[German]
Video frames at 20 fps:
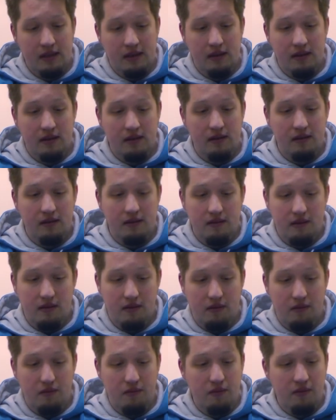Äh,
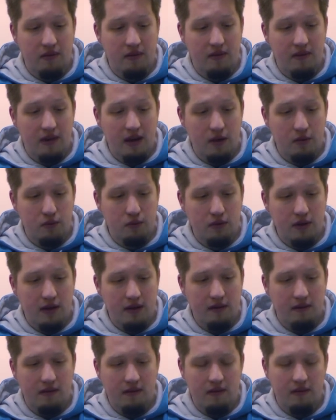also es fühlt sich sehr gut
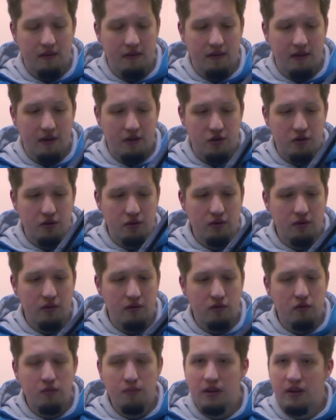an, es ist ein sehr
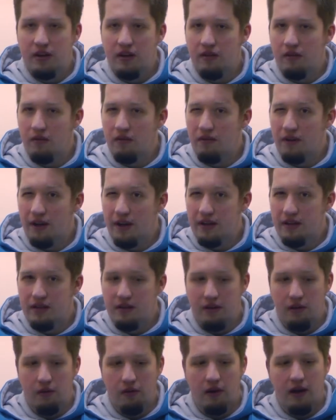schönes Gummi, nicht zu weich,
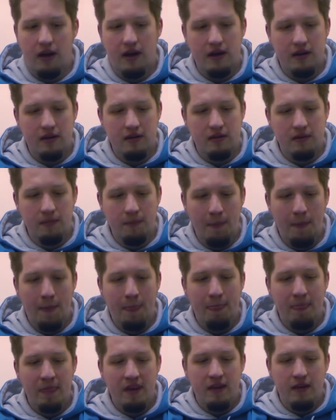nicht zu hart.
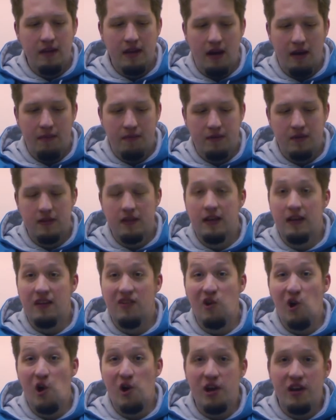Ihr habt den
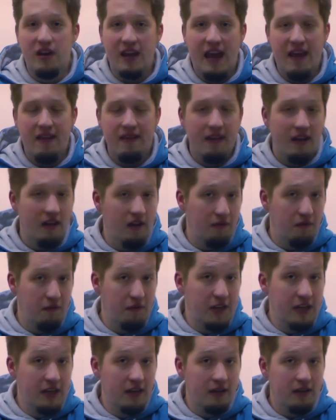neuen
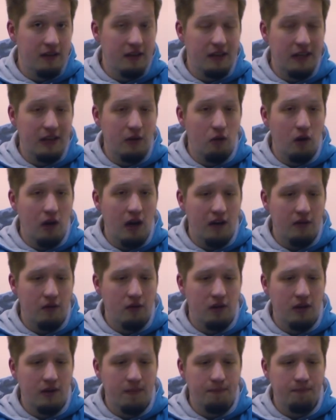
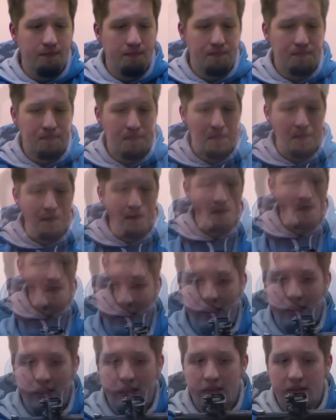SL4-Regulator,
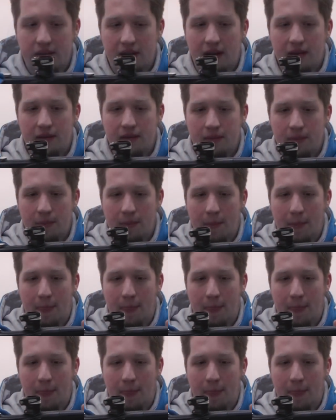dann